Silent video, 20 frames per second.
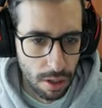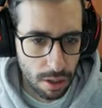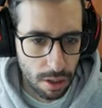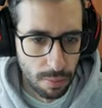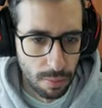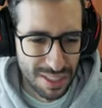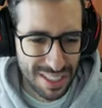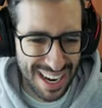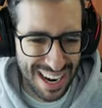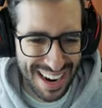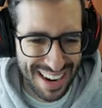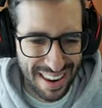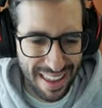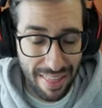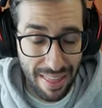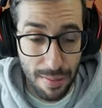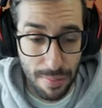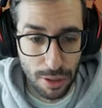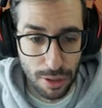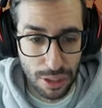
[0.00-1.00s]
Con muchas ganas
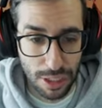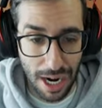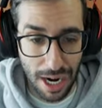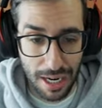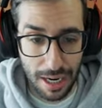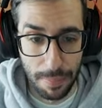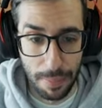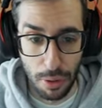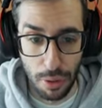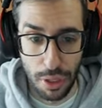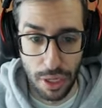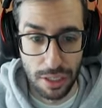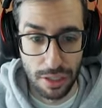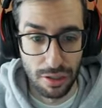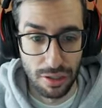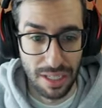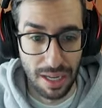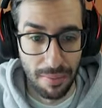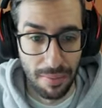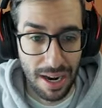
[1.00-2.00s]
de demostrar que, por
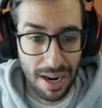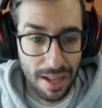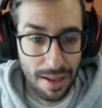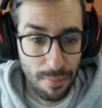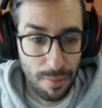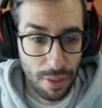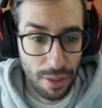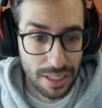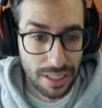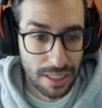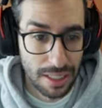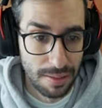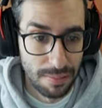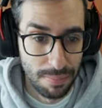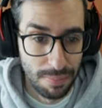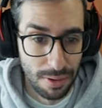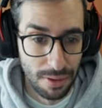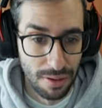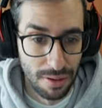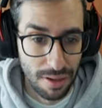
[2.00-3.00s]
cierto, ya hablaremos de
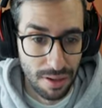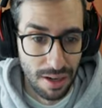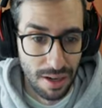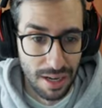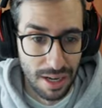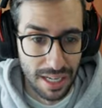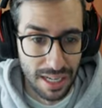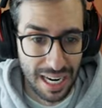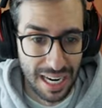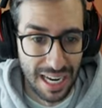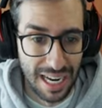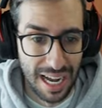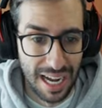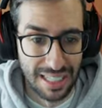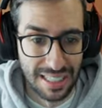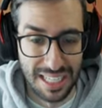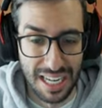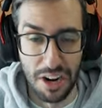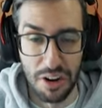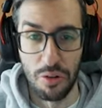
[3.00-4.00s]
Simple,
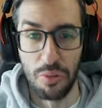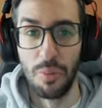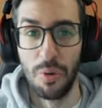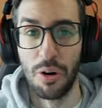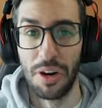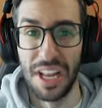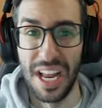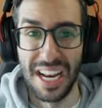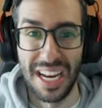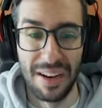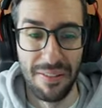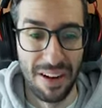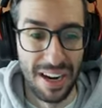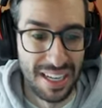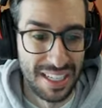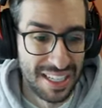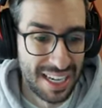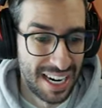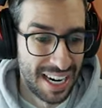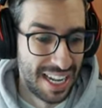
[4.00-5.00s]
que se rumorea que va a
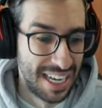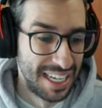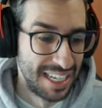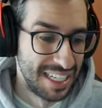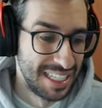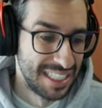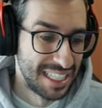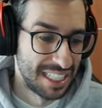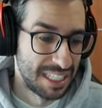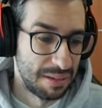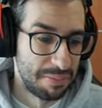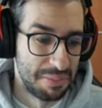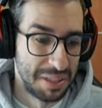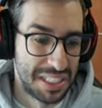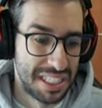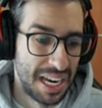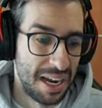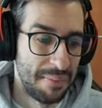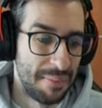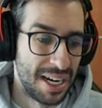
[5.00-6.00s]
entrar en Ninja sin
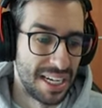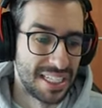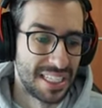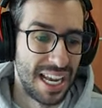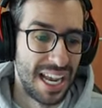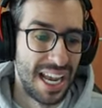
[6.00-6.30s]
Pijamas,